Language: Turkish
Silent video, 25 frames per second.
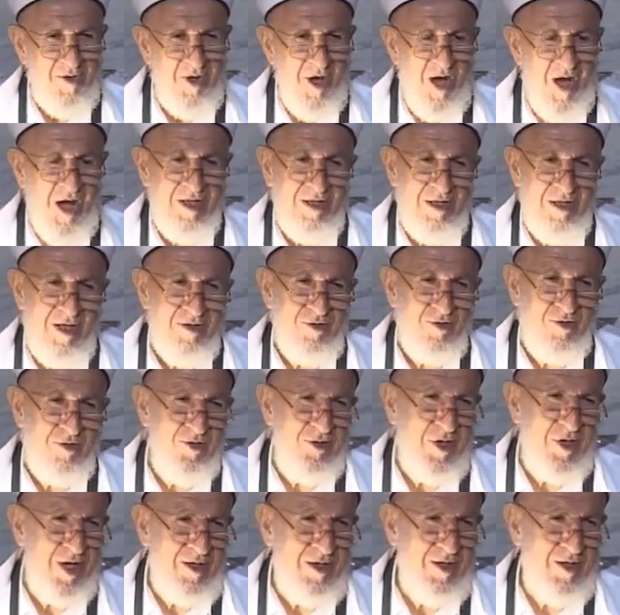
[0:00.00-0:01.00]
Herkes
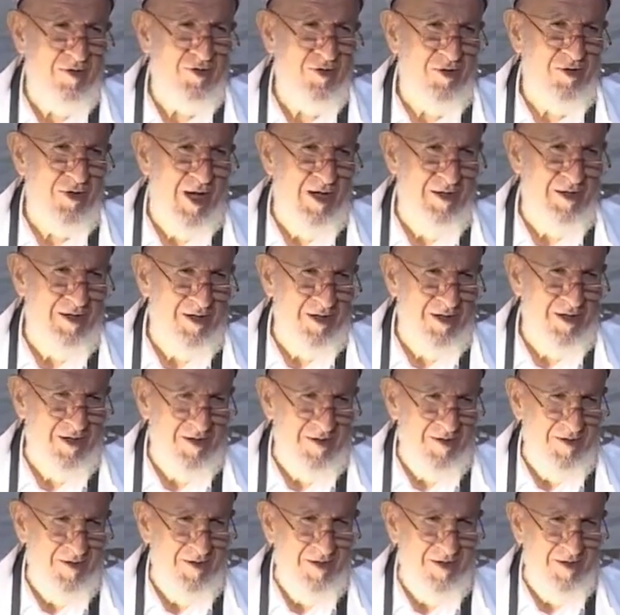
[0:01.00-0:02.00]
dünyada kullandı.
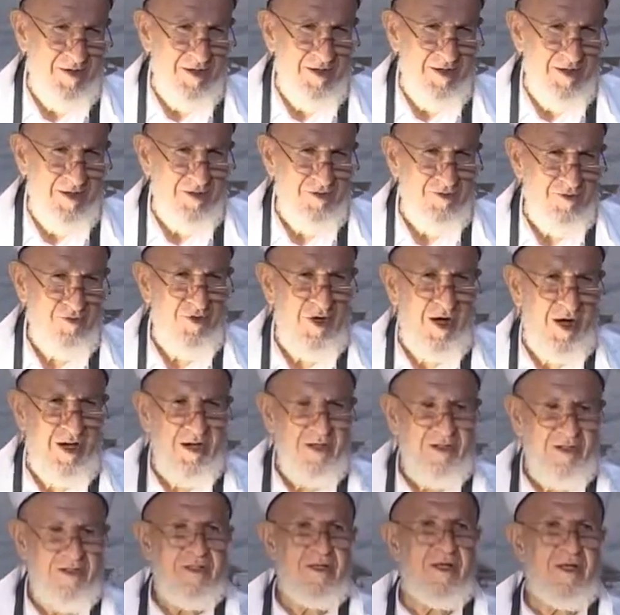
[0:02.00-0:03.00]
Nuh
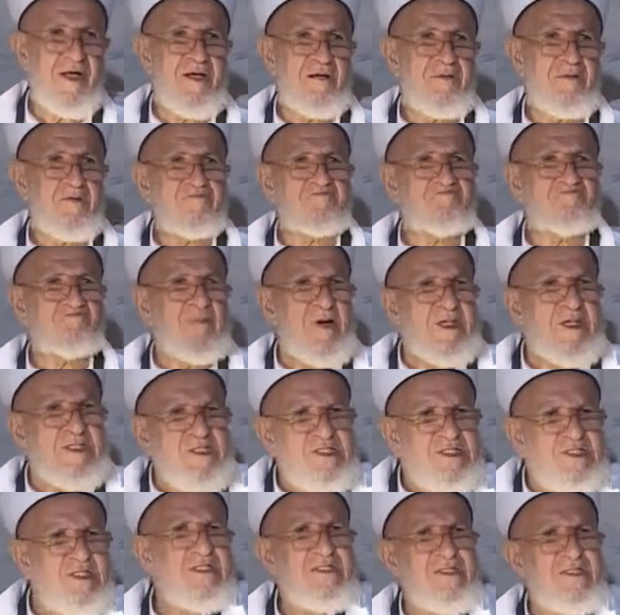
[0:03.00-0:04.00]
Aleyhisselam
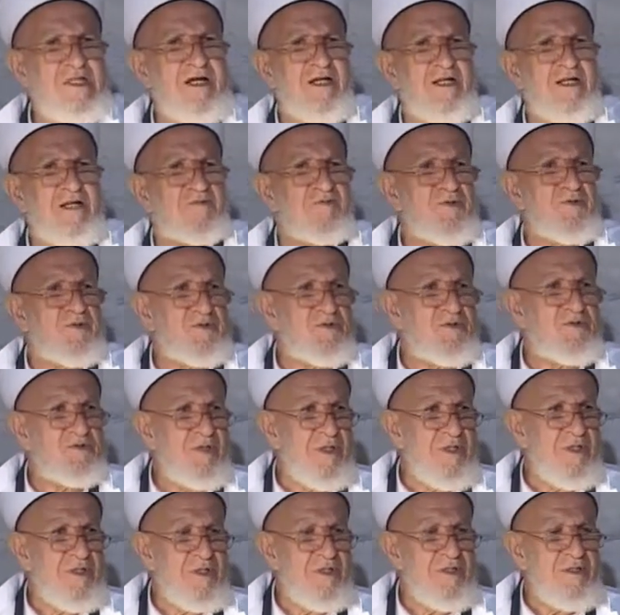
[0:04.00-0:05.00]
batır ya Rabbi
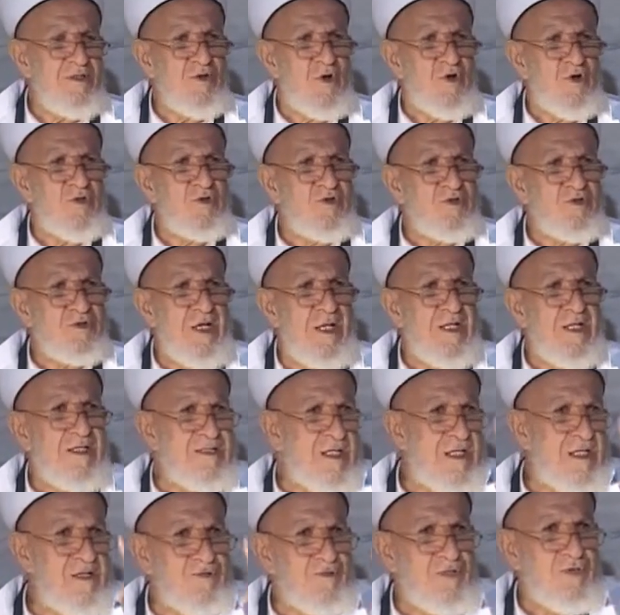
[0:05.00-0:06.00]
şunları dedi. 950
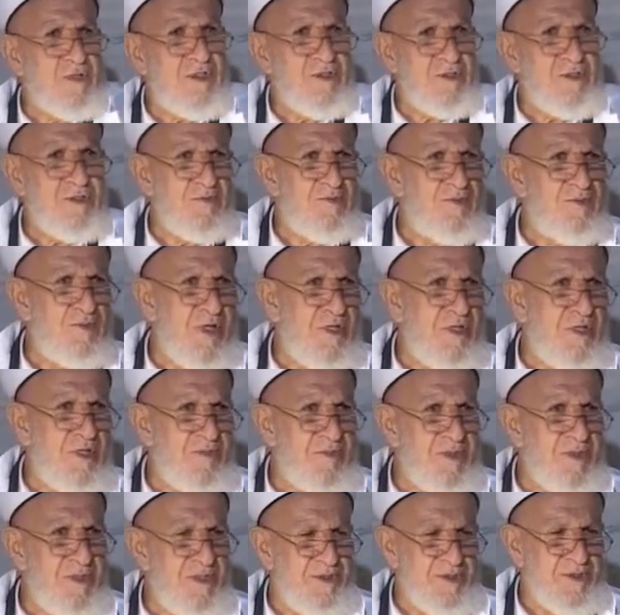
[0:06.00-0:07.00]
sene uğraştım bu
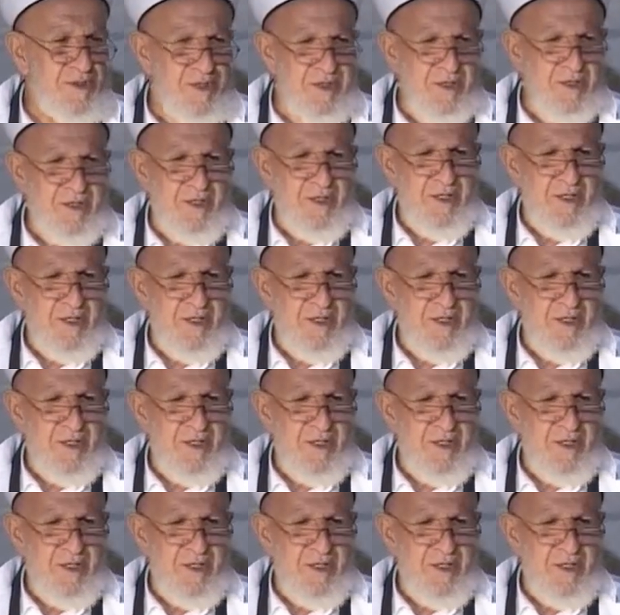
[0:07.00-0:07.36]
adamlar için.